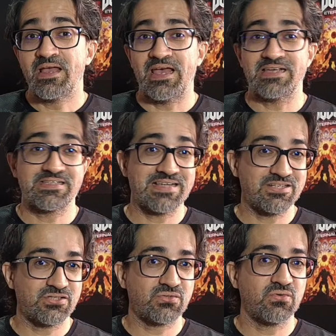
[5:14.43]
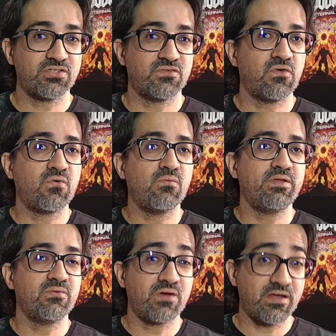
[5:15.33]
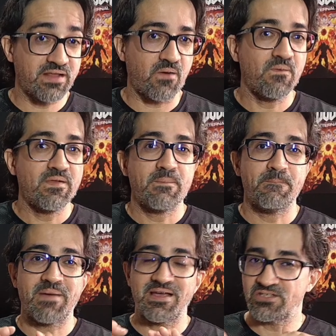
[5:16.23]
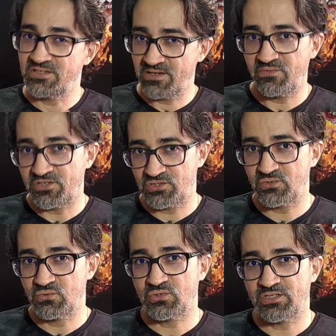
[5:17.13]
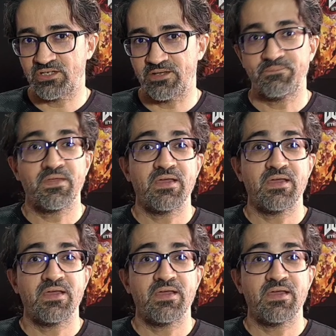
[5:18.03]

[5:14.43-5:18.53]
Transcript: Essas adições eu vou cobrir no canal, mas não nesse curso aqui.